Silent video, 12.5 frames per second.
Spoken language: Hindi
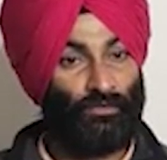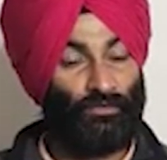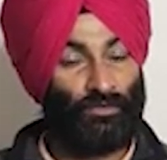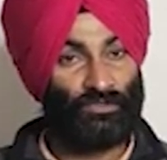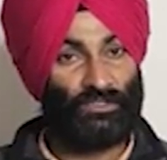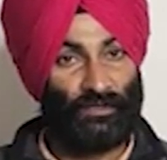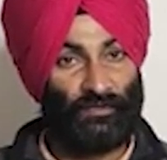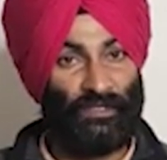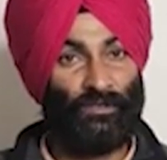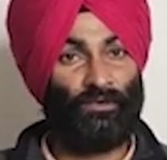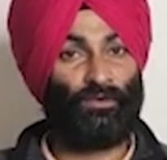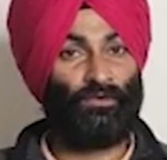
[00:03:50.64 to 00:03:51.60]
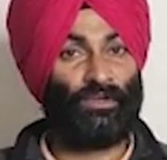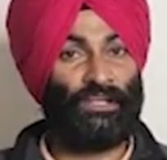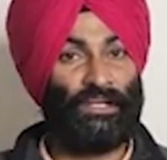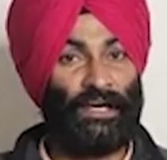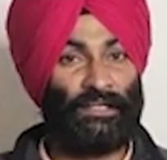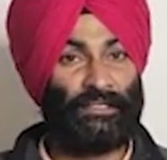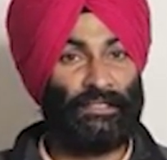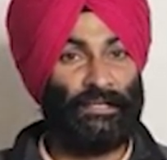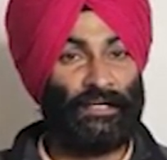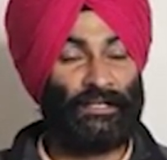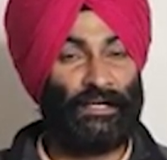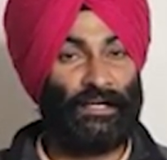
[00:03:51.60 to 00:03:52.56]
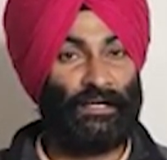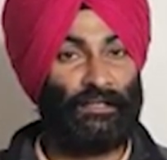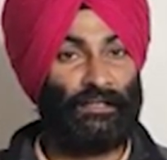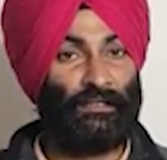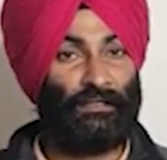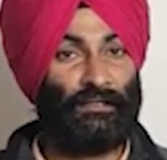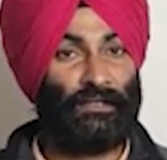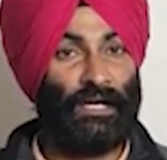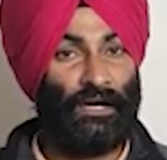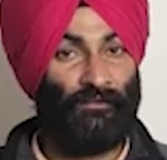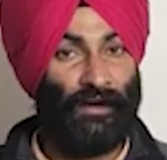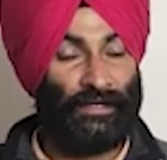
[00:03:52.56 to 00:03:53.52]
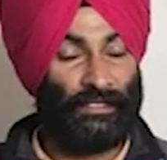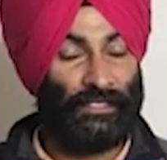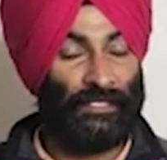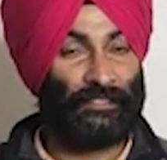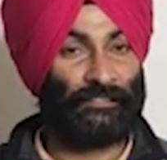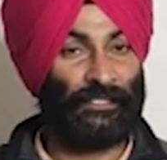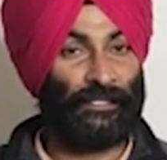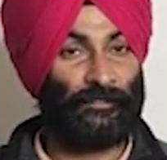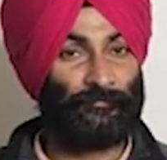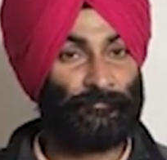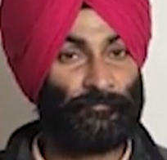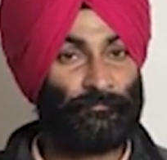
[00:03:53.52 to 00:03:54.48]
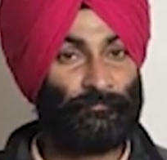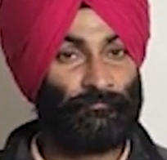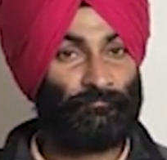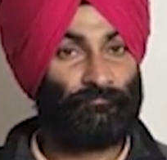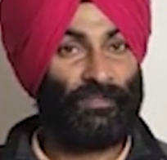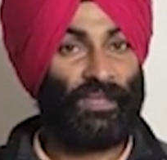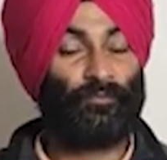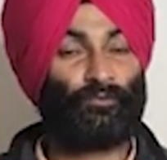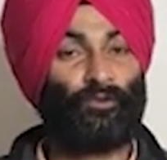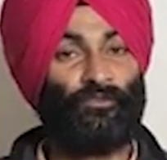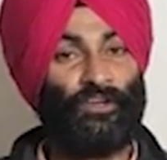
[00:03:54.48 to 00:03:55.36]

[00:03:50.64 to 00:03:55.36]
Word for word: उन सभी लोगों ने लाल किला का आह्वान किया था अब तो